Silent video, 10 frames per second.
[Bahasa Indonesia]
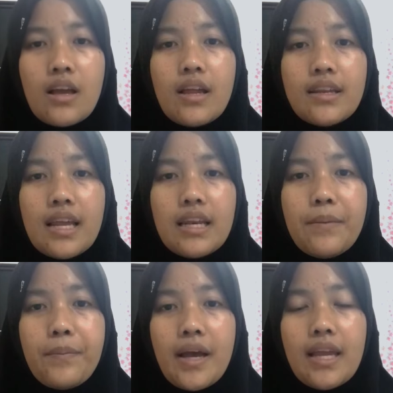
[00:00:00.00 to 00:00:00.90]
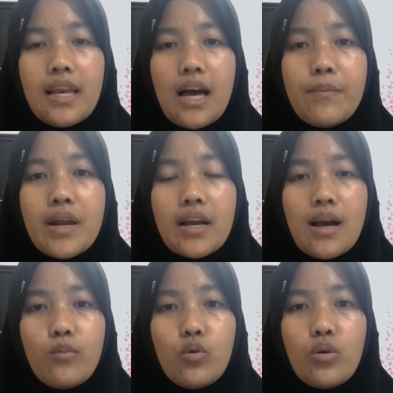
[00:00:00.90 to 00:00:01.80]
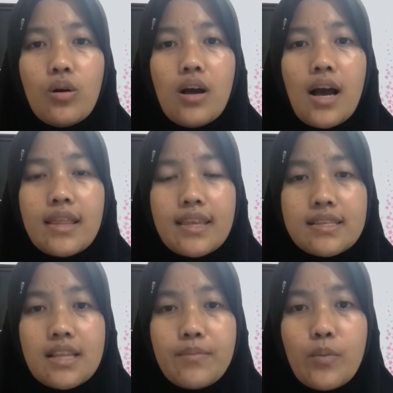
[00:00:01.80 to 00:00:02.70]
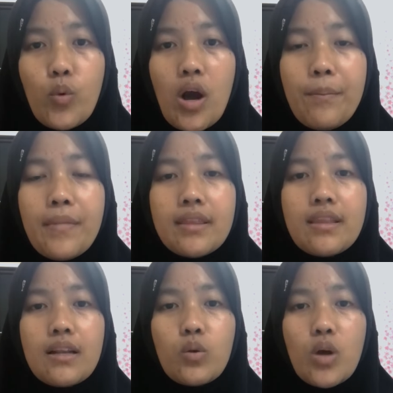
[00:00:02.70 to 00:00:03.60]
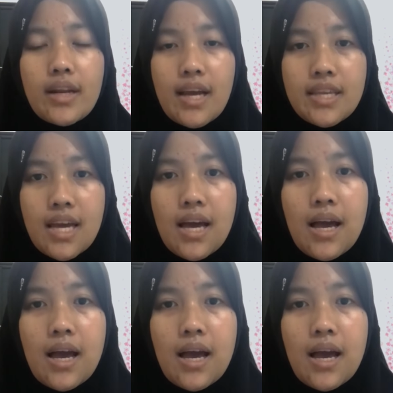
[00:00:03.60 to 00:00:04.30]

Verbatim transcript: Dan limpahilah berkahmu atas Nabi Muhammad dan keluarganya,